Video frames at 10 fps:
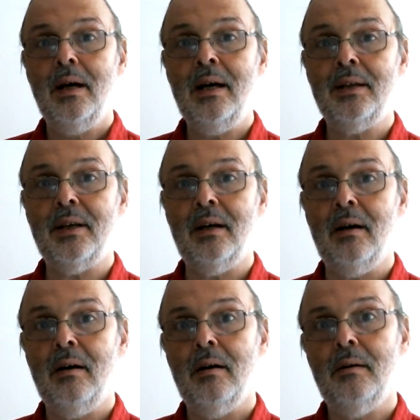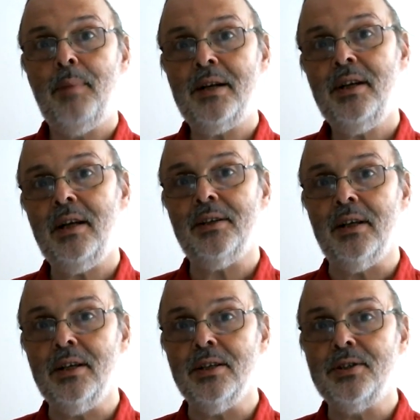это
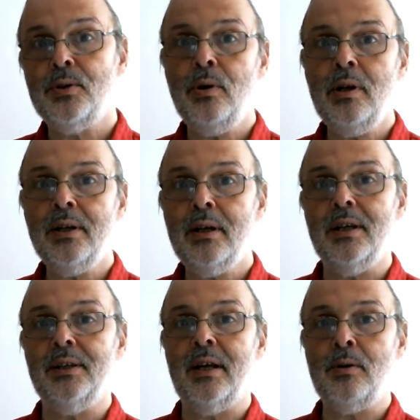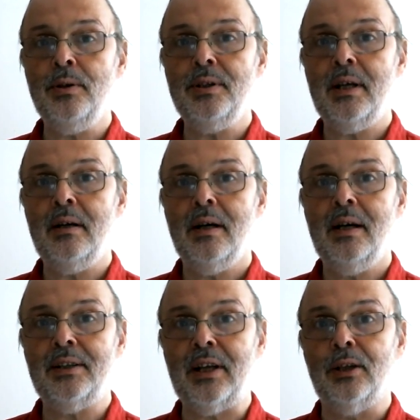портреты из Кёльна и Торонто,
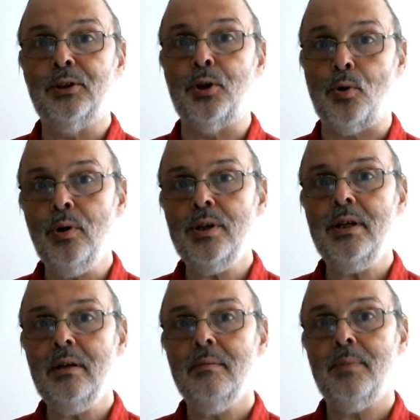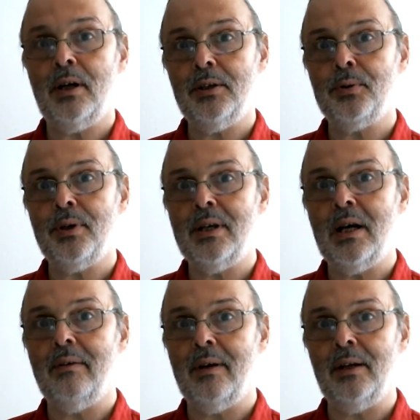это трони, про которые
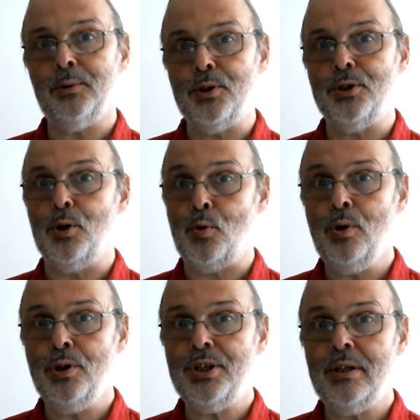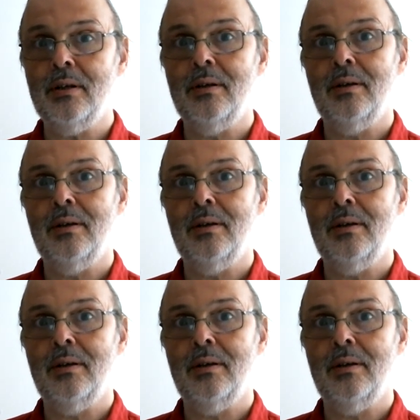я говорил, то есть рожи.